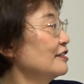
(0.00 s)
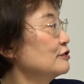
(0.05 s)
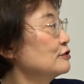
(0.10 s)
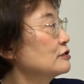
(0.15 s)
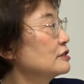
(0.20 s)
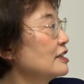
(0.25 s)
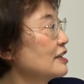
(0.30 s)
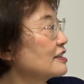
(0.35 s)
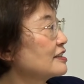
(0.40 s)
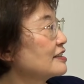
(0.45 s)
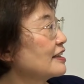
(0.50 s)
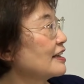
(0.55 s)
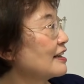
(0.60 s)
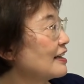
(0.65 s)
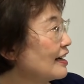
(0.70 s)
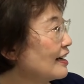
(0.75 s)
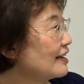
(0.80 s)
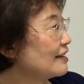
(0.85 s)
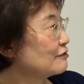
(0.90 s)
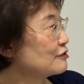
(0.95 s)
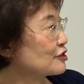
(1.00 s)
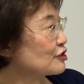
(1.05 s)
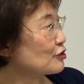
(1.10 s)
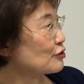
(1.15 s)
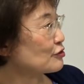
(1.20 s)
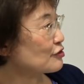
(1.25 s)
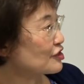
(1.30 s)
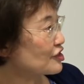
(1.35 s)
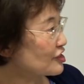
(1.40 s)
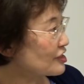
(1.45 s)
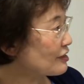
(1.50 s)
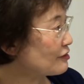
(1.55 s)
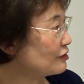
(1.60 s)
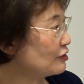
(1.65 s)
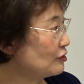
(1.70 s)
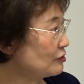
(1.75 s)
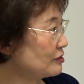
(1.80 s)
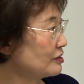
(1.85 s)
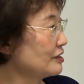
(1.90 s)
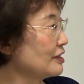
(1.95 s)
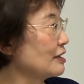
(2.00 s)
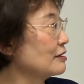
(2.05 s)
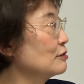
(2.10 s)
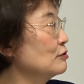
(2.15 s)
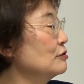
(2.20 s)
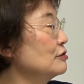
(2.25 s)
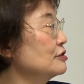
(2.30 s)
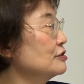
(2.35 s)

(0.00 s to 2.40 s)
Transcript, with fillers: 売ってきたら撃ち落としちゃうよってこ